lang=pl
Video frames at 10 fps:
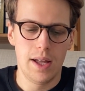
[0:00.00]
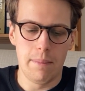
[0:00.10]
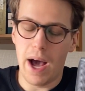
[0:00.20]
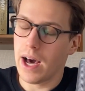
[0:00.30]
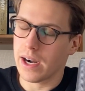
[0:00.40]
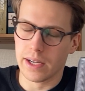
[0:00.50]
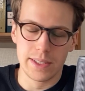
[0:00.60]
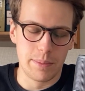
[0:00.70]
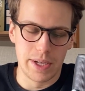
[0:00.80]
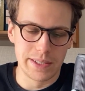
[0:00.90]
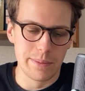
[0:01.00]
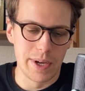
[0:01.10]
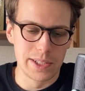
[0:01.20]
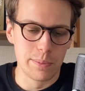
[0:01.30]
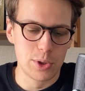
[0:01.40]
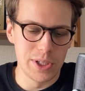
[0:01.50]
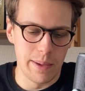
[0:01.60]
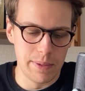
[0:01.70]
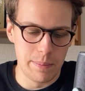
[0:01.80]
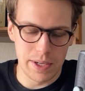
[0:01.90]
bardzo, bardzo, bardzo
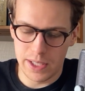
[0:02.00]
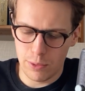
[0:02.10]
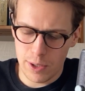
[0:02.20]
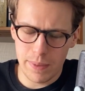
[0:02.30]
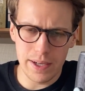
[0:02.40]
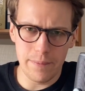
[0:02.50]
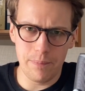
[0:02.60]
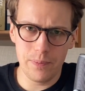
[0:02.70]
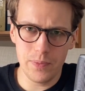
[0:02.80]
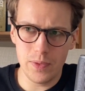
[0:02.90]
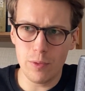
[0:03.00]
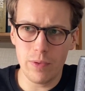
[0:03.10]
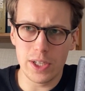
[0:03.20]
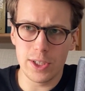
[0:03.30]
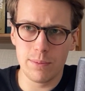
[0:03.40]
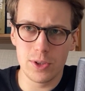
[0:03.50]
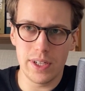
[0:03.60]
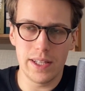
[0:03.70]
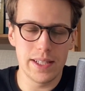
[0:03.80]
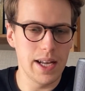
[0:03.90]
przyjemne pachnidło. Chyba mm, uważam,
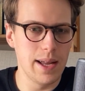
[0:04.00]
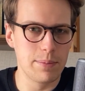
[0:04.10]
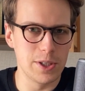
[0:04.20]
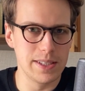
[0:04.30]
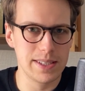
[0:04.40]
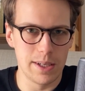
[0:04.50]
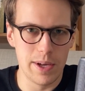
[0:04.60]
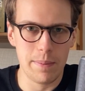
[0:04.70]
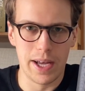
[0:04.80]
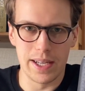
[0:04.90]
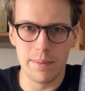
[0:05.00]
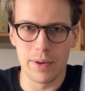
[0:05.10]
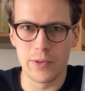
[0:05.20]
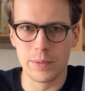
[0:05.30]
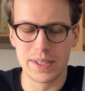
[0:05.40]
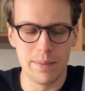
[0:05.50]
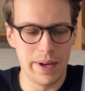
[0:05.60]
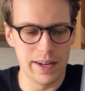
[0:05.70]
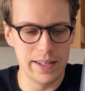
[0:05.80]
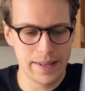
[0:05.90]
że najlepsze z całej marki Parfums de
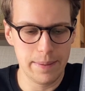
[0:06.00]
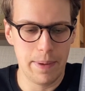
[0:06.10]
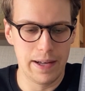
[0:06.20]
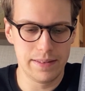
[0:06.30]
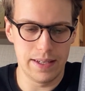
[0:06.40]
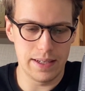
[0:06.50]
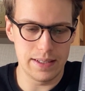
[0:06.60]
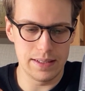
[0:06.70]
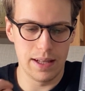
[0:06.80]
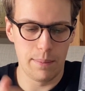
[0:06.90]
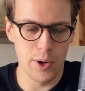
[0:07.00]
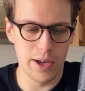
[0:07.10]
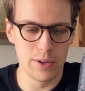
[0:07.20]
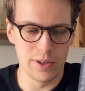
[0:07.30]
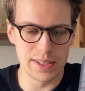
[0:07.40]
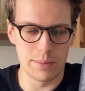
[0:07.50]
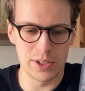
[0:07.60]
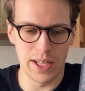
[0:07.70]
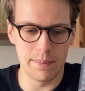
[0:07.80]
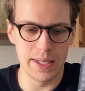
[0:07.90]
Marley. Chyba tak dla mojego nosa
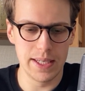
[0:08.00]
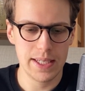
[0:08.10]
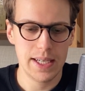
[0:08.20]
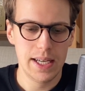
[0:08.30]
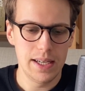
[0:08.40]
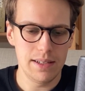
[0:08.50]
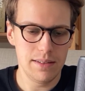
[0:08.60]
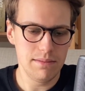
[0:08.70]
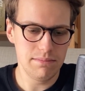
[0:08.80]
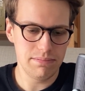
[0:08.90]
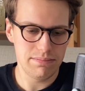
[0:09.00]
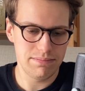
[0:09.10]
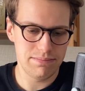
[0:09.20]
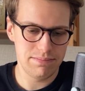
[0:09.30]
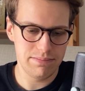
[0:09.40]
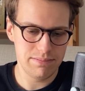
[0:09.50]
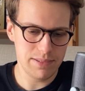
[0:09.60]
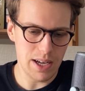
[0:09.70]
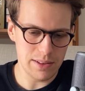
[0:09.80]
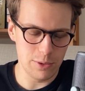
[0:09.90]
przynajmniej. E,
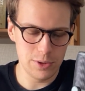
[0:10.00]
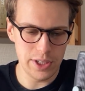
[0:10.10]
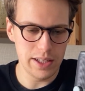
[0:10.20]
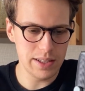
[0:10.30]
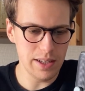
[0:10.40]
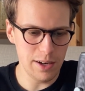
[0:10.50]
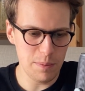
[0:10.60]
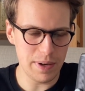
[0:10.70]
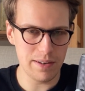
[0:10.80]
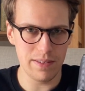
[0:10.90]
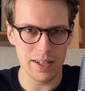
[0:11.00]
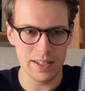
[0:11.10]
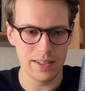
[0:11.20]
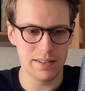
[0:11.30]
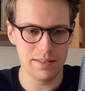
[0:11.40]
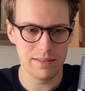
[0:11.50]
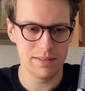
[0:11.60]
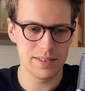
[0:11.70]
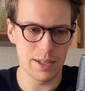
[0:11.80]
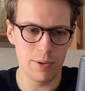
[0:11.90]
karton cienki, ale opakowanie
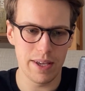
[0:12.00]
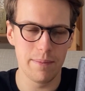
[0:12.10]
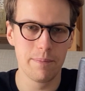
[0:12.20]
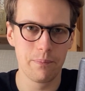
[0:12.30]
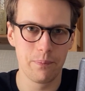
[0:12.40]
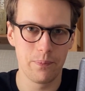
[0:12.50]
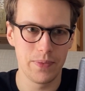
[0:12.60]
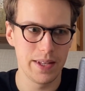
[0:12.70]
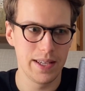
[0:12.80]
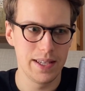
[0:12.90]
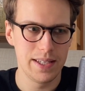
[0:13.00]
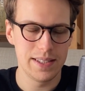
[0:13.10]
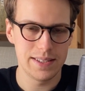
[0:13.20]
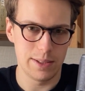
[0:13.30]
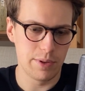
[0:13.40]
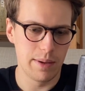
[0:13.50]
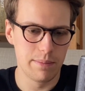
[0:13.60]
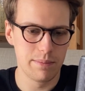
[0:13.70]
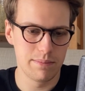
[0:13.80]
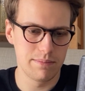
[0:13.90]
całkiem, całkiem
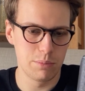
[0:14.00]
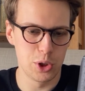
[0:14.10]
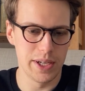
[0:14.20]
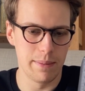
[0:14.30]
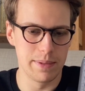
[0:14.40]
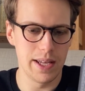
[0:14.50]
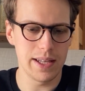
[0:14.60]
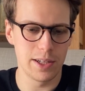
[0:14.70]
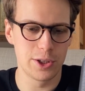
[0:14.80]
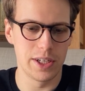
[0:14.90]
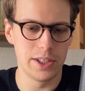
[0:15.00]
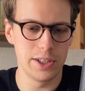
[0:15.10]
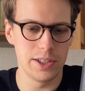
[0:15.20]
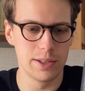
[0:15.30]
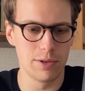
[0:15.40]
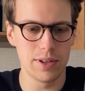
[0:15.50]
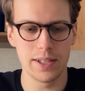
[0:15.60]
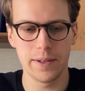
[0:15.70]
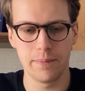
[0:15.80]
przyjemne. Jak na 40 zł.